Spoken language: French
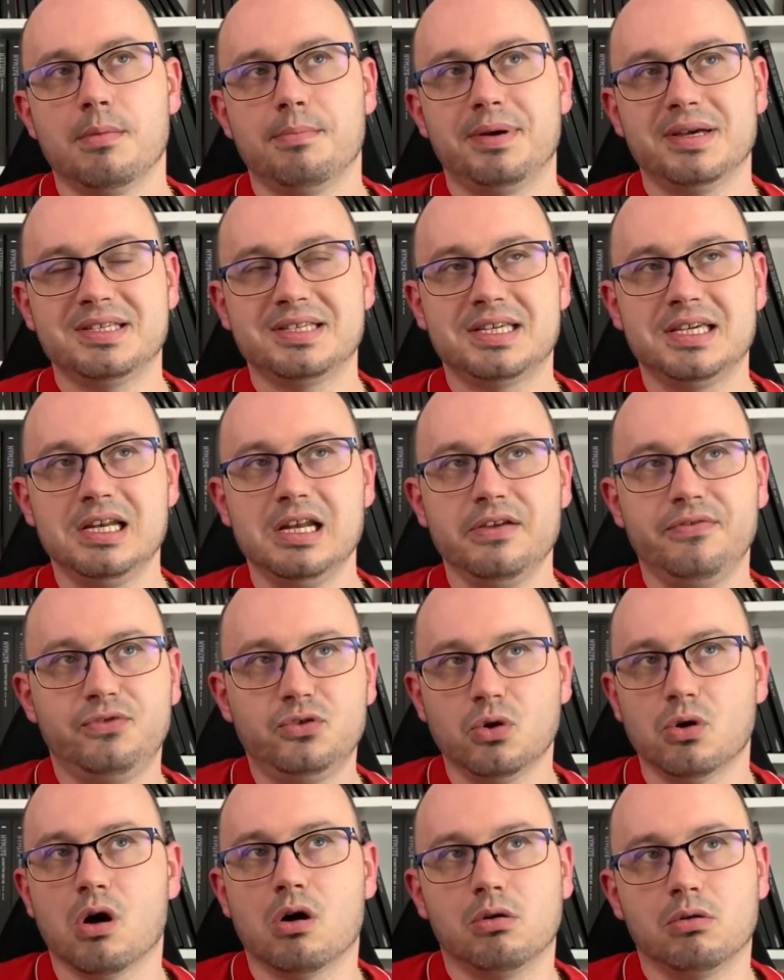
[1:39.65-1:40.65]
parce qu'il est
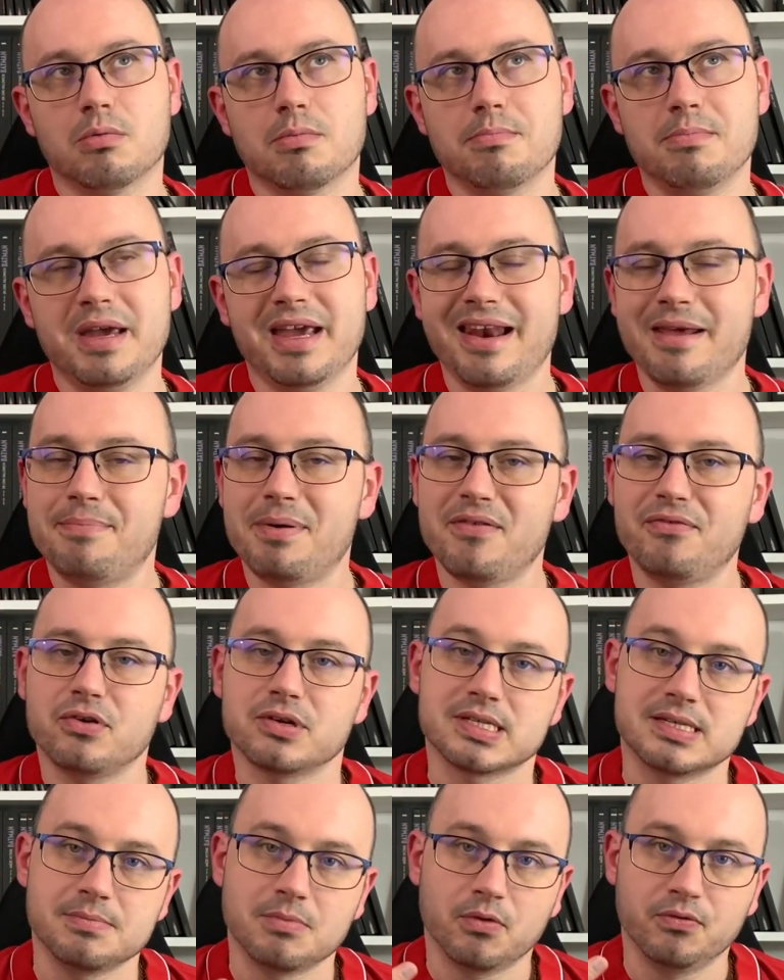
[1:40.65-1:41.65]
violent, mais il n'est pas
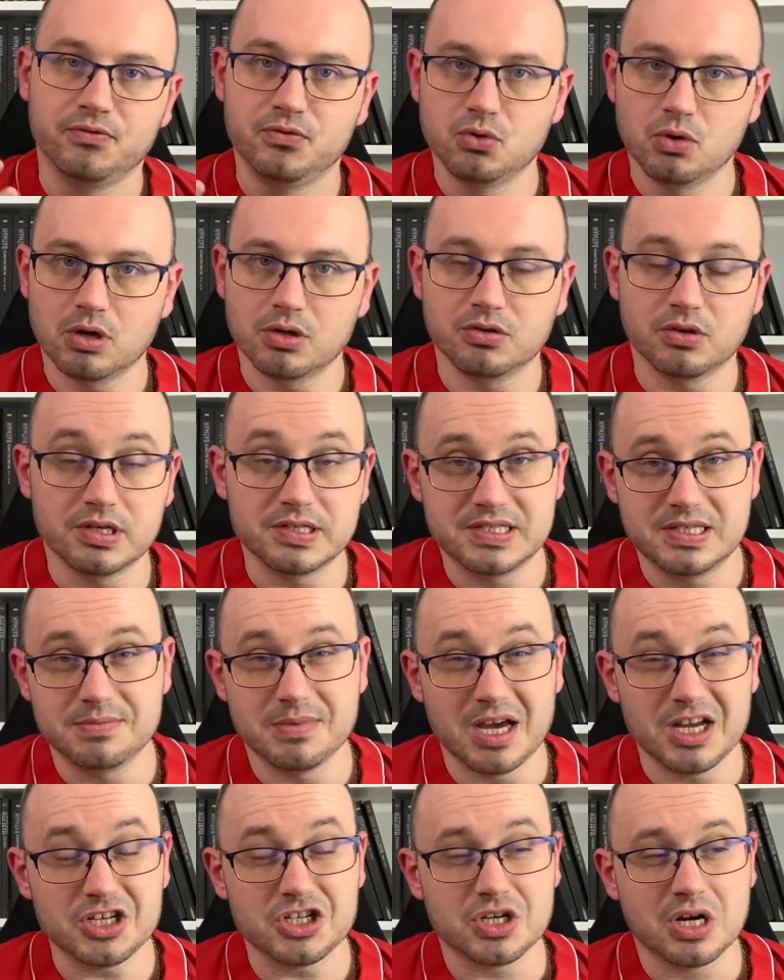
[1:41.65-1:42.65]
forcément violent dans les
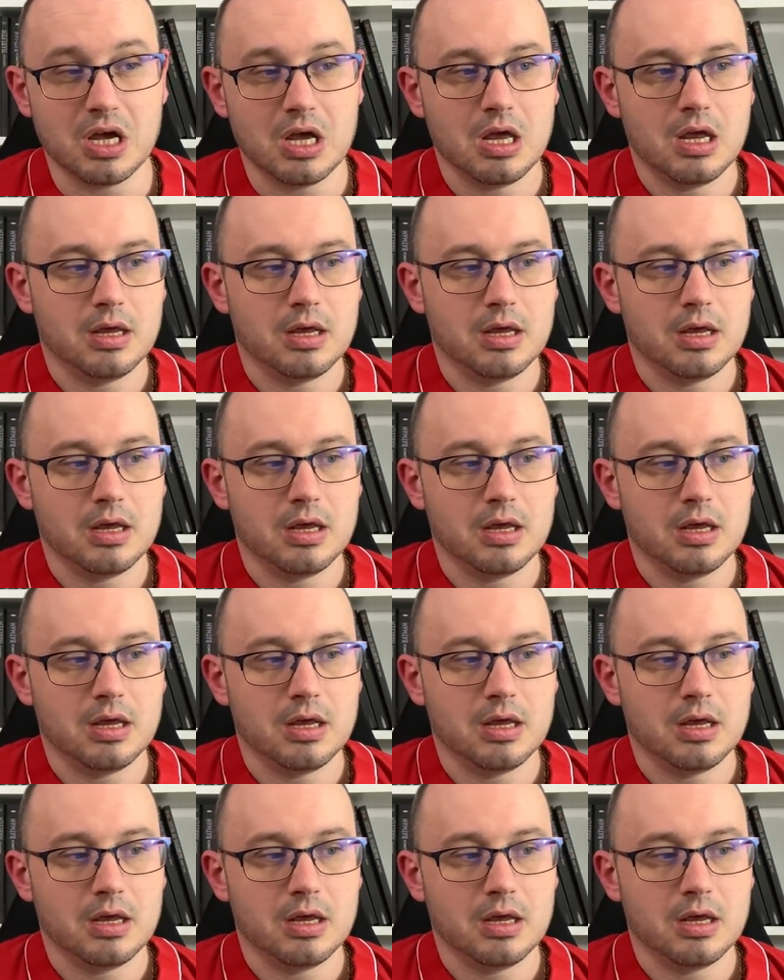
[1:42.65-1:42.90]
images,